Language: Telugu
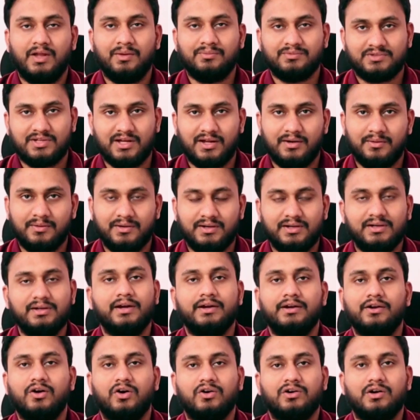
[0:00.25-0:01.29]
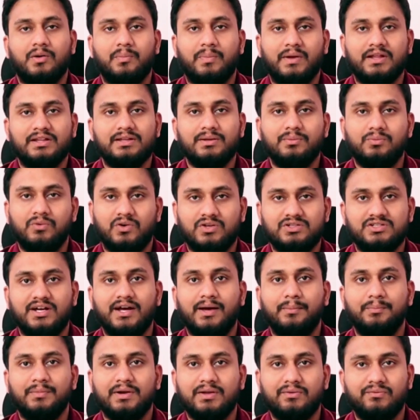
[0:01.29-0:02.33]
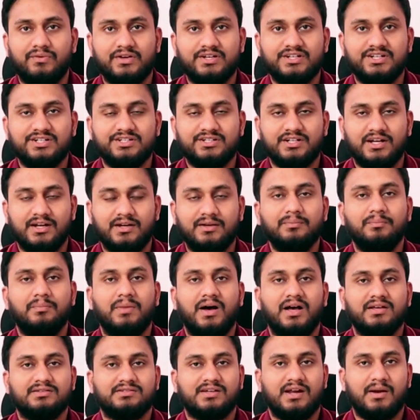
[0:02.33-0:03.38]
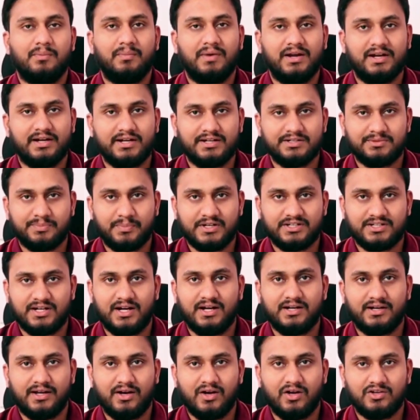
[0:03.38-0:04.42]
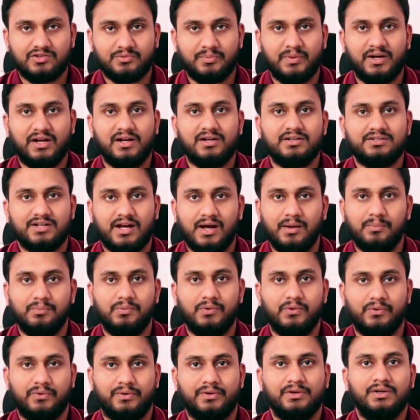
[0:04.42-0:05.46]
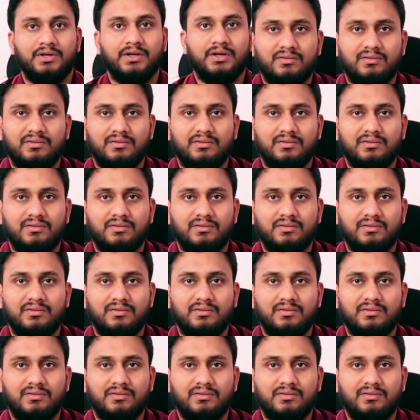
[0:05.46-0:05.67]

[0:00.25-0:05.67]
నమస్కారం అండి నేను డాక్టర్ ప్రదీప్ వజ్జా ఎండి ఫిజిషియన్ భాస్కర్ మల్టీ స్పెషాలిటీ హాస్పిటల్ షాపూర్